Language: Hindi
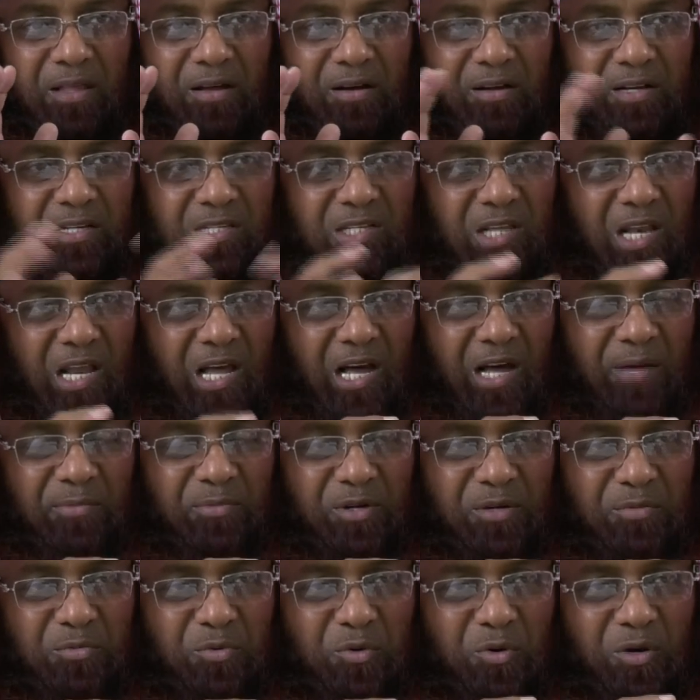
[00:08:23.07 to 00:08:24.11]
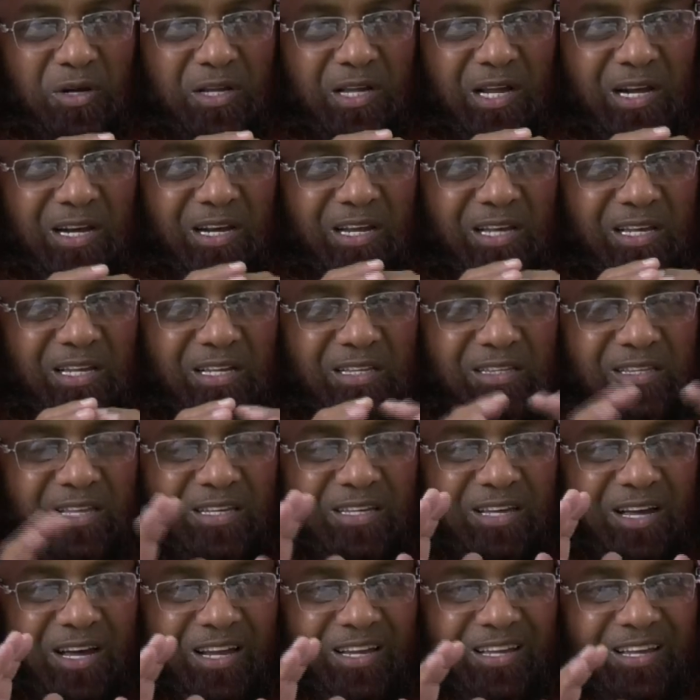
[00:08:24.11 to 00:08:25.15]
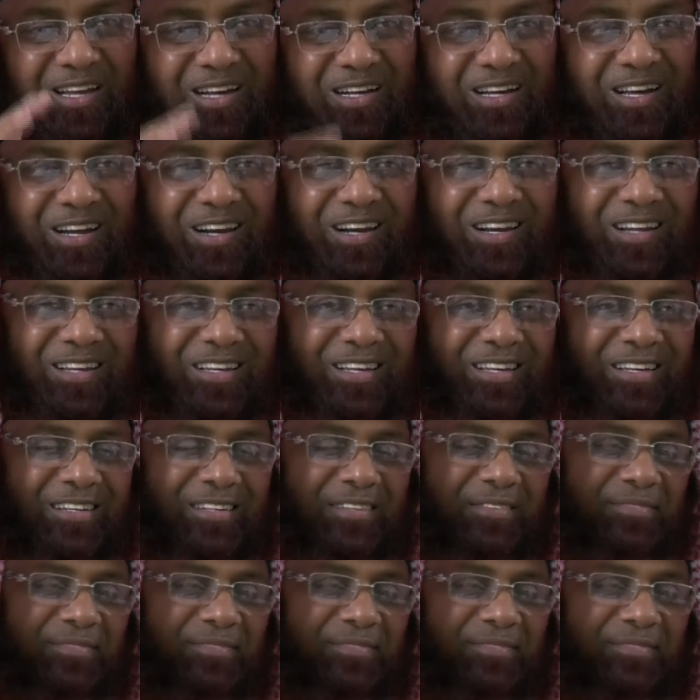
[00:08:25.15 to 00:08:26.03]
और इस्लाम कबूल करने की तैयारियां कर रही हैं